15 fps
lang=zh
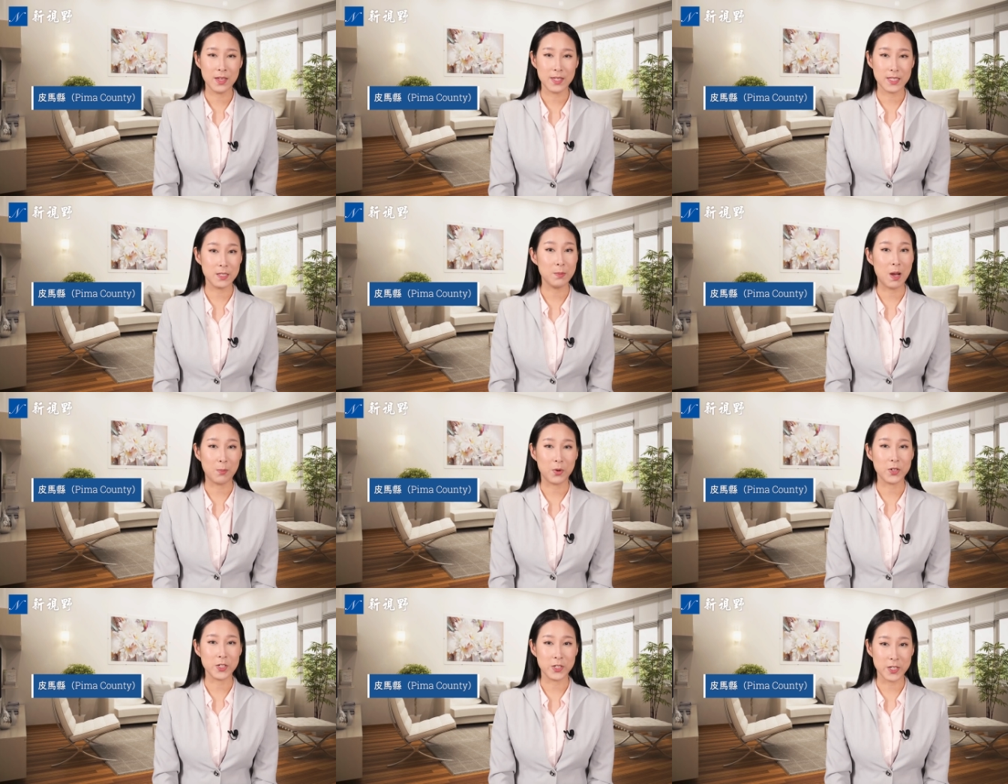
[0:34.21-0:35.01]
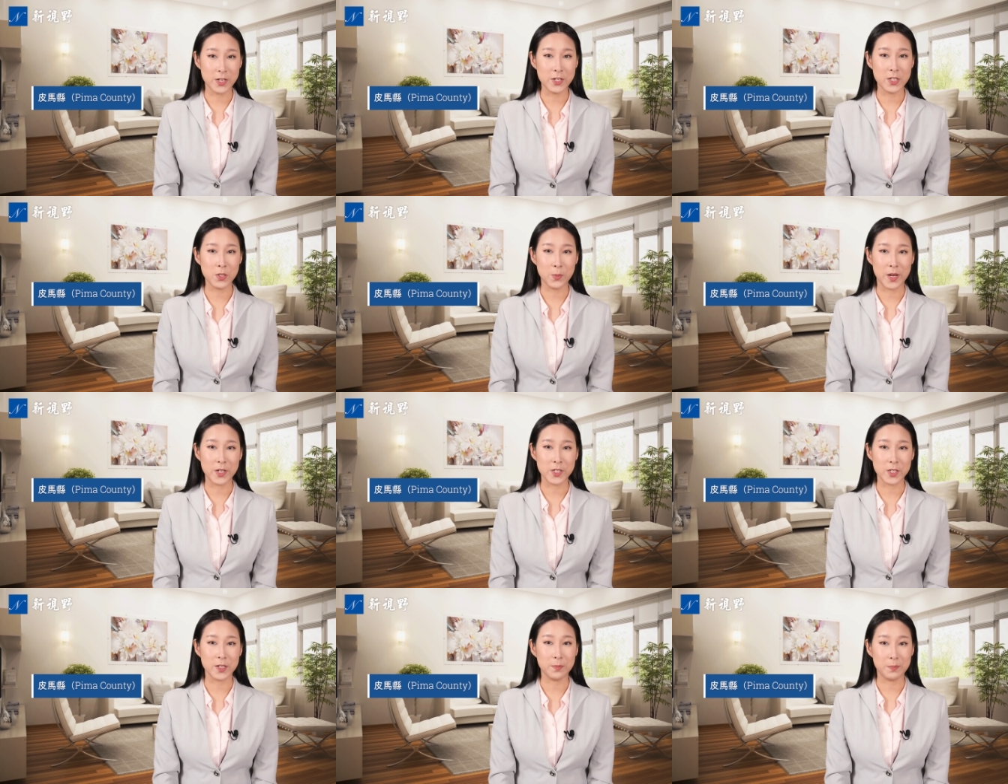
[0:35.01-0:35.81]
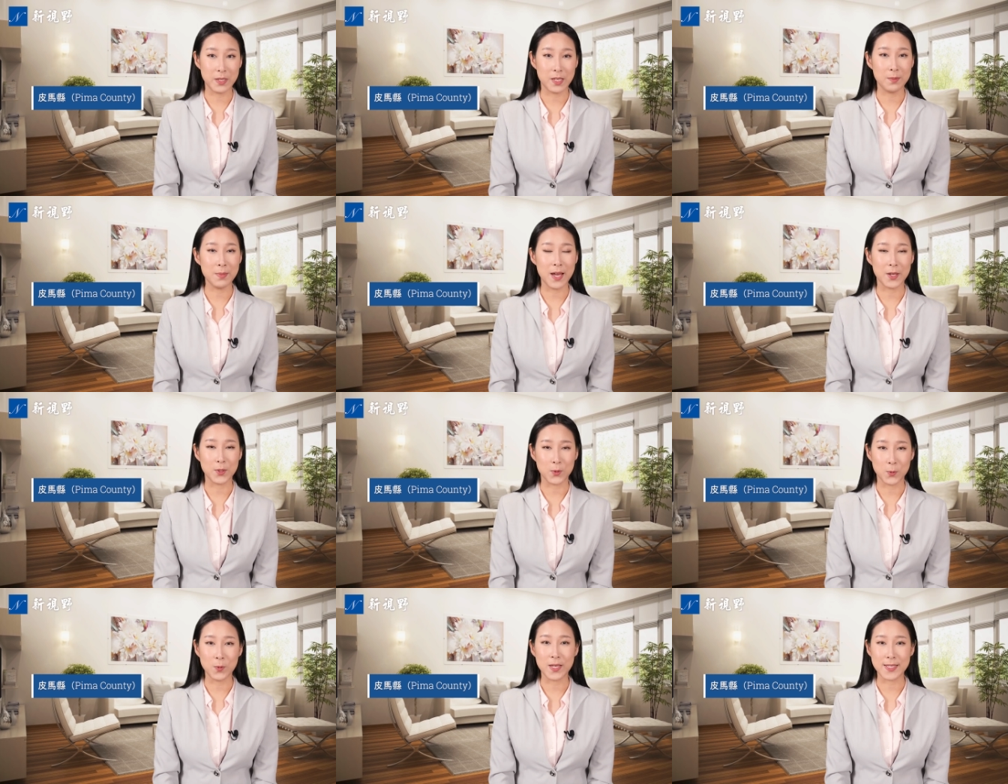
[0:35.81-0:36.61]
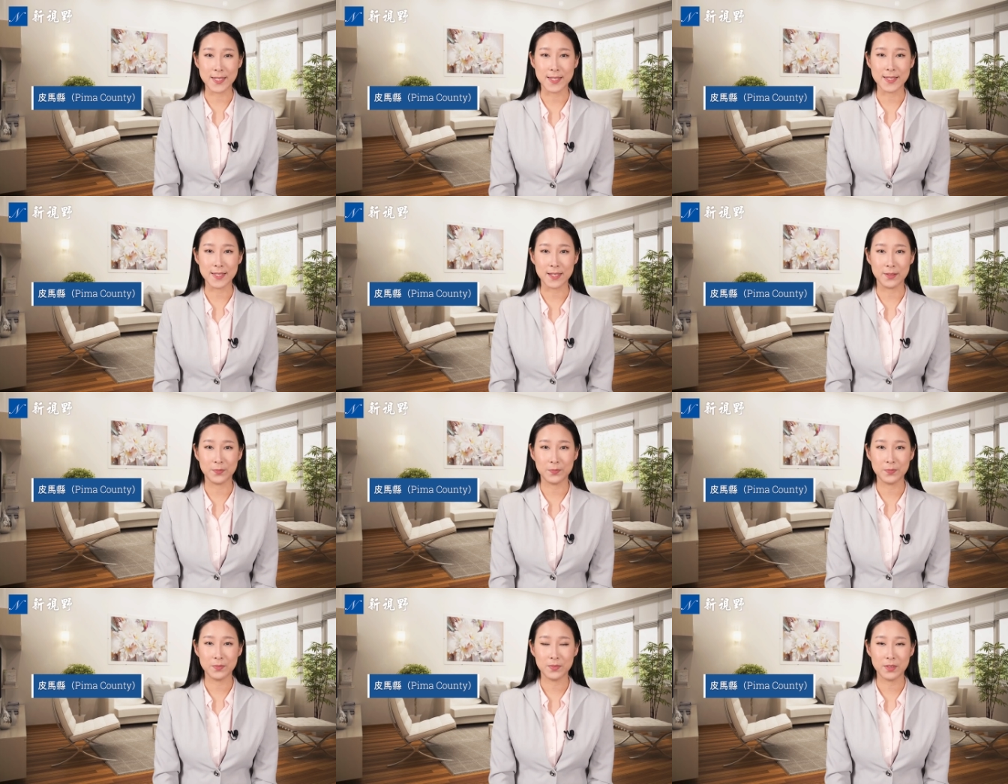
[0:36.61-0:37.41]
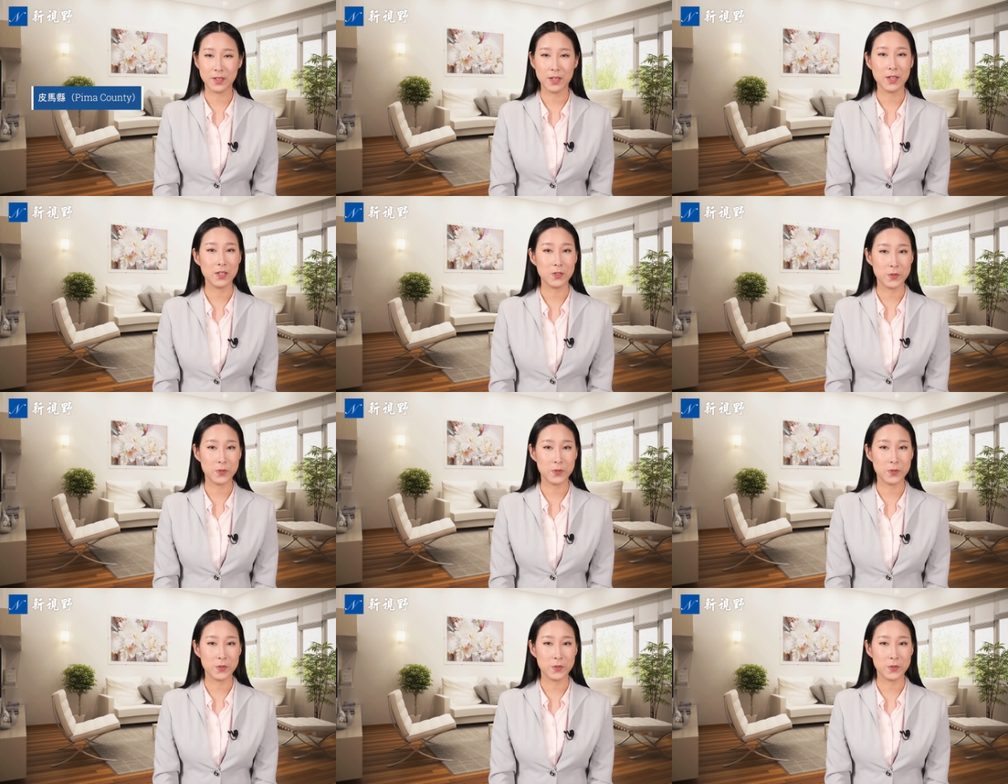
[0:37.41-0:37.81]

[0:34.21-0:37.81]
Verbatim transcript: 希马博士称之为是“皮马鱼尾现象”。